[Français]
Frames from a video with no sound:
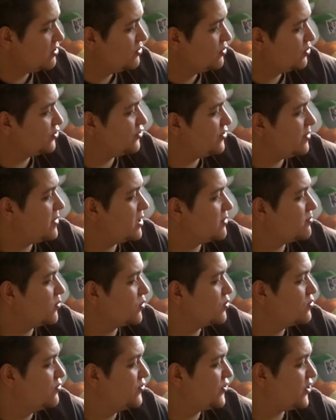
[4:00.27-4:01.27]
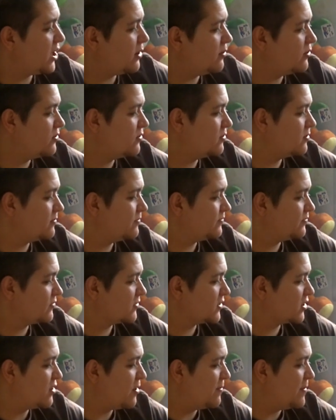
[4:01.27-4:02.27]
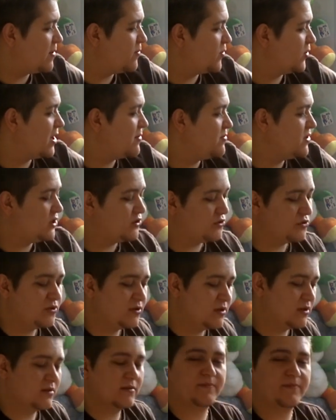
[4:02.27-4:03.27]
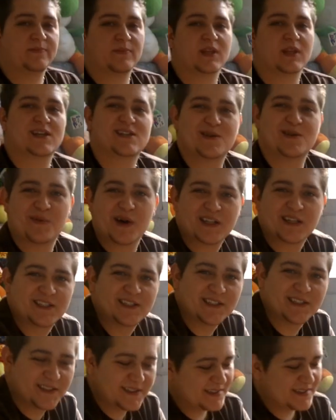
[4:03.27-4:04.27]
Donc, je vais mettre mon coup charron comme à mon habitude. Et c'est parti.